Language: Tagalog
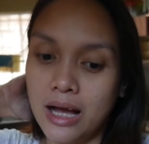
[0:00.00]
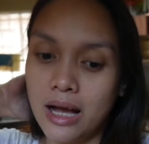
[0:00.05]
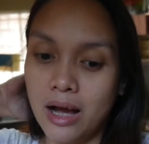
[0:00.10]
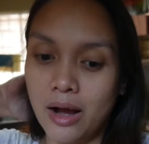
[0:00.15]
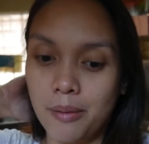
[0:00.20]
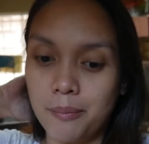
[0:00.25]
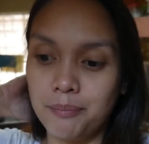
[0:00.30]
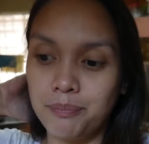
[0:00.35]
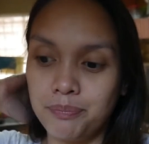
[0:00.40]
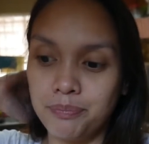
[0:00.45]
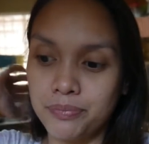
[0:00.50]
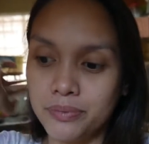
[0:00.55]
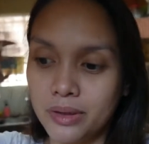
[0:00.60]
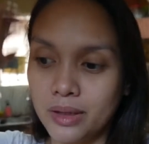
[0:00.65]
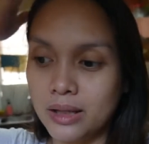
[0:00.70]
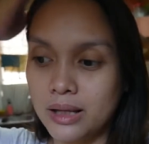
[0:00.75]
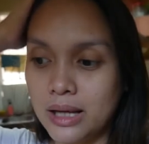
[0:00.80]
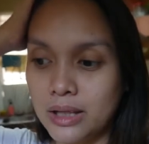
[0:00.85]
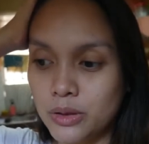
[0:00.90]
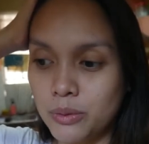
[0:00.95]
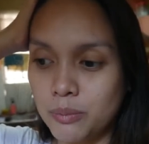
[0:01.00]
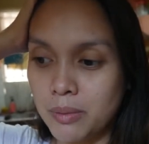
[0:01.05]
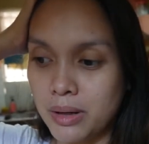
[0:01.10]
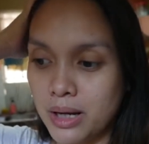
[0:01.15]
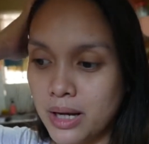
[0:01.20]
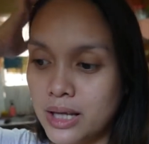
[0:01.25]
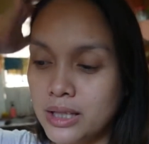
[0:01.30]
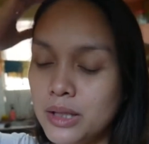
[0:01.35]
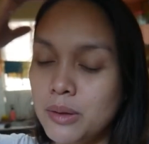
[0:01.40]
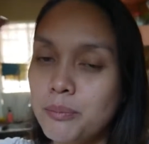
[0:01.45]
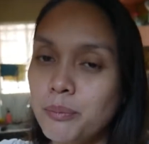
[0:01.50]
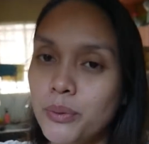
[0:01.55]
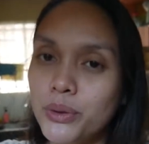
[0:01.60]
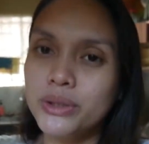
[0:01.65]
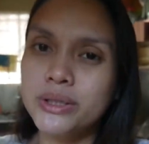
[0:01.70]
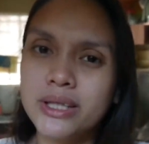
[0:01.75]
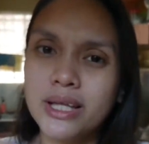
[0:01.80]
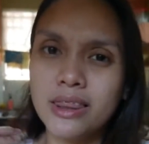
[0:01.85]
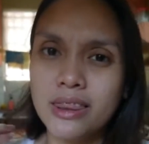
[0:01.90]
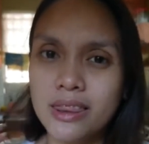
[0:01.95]
um ano ba, an
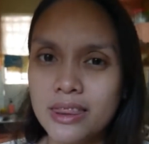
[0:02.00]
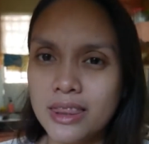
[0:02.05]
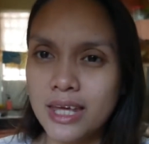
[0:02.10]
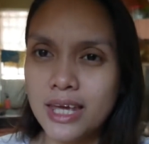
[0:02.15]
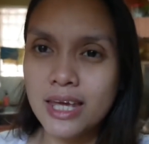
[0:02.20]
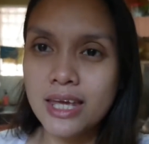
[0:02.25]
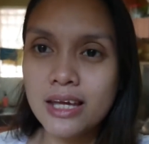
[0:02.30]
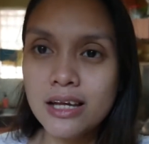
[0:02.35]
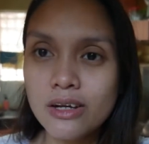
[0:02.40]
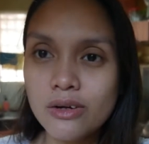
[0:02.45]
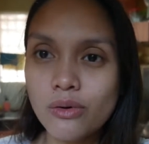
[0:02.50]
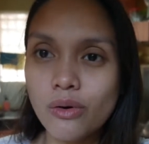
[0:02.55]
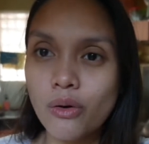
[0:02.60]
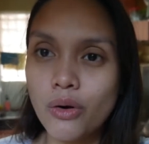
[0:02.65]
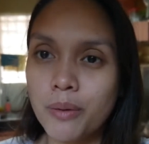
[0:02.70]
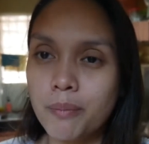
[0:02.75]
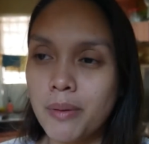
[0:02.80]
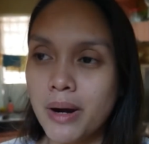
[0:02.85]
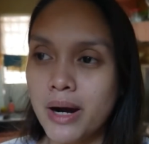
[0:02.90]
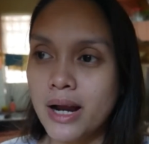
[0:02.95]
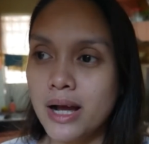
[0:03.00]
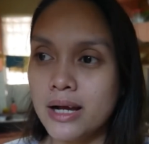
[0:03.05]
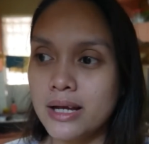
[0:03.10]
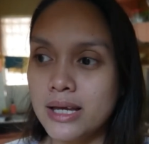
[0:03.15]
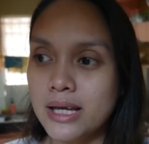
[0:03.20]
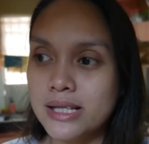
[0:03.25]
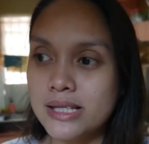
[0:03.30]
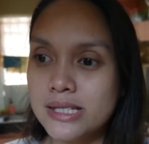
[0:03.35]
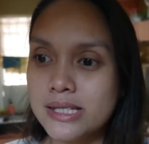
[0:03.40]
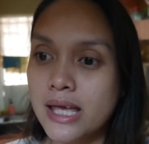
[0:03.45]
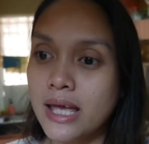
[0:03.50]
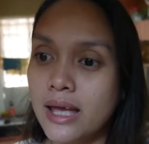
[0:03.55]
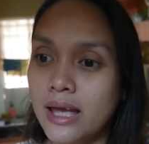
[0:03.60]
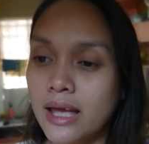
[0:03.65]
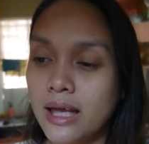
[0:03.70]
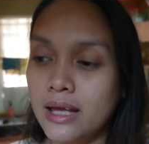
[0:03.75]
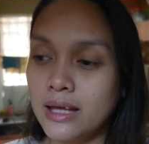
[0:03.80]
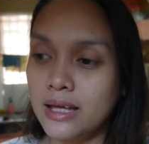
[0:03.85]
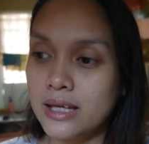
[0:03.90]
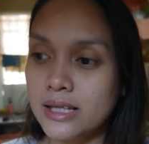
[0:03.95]
important thing or parang it's
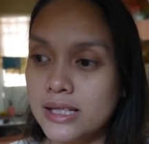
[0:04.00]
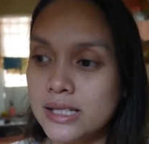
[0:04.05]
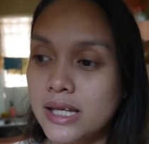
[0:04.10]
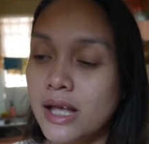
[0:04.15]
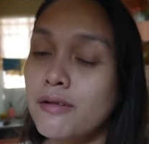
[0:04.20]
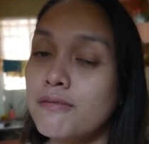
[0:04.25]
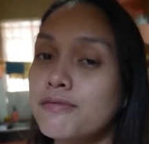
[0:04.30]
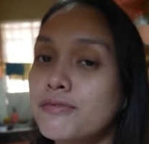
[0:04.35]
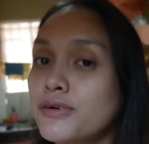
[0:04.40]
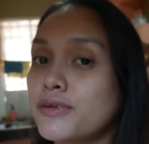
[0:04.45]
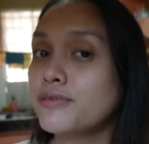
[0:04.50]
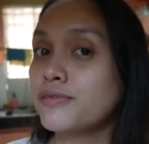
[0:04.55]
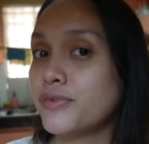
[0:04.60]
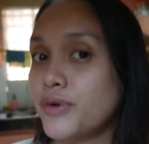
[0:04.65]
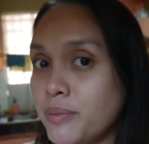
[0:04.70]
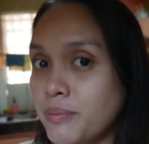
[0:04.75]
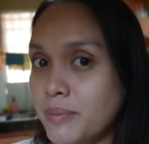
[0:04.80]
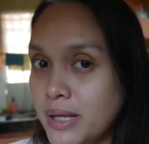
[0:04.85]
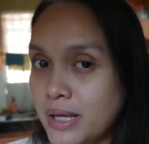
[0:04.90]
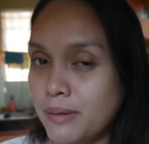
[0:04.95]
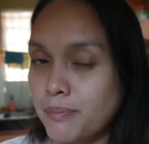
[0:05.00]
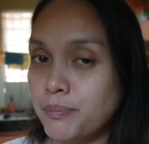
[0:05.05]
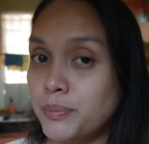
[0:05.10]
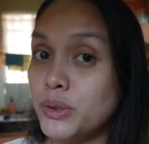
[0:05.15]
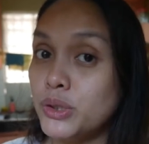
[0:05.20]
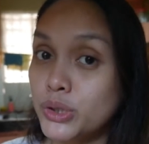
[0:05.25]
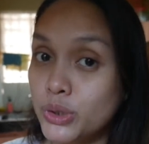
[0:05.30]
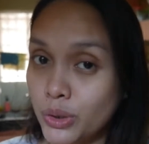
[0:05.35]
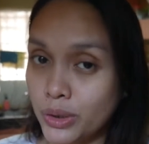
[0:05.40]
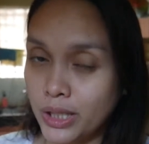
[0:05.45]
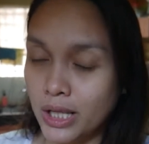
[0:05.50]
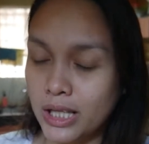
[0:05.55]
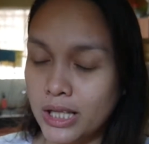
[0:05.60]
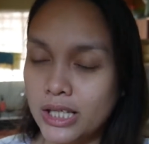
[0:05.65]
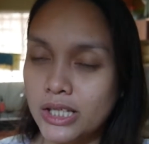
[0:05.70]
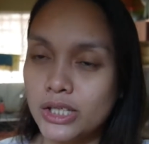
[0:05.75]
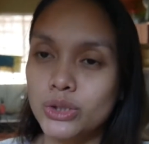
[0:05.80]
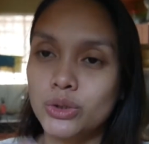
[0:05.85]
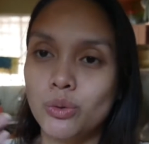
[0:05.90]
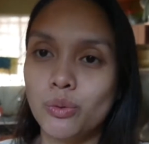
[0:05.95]
it's helpful for me personally.
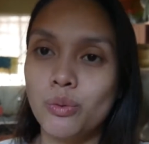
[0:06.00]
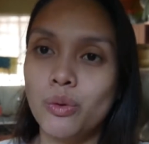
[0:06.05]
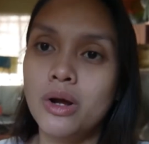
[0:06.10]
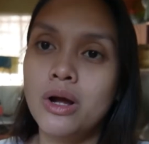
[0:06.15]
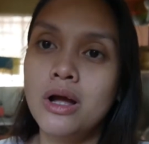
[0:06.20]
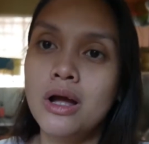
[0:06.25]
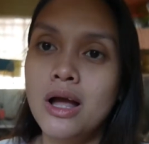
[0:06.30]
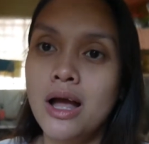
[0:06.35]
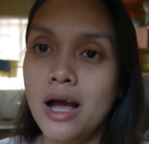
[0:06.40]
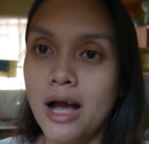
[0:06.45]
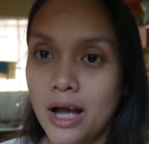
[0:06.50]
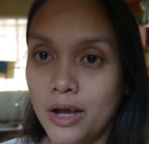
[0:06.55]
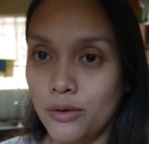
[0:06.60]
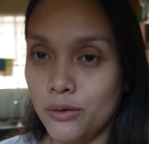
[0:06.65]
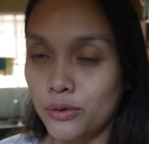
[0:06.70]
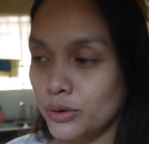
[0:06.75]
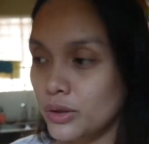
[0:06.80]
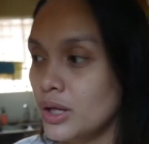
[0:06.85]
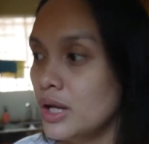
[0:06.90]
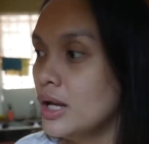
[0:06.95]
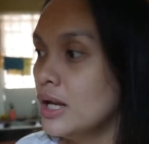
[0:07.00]
So, ayun.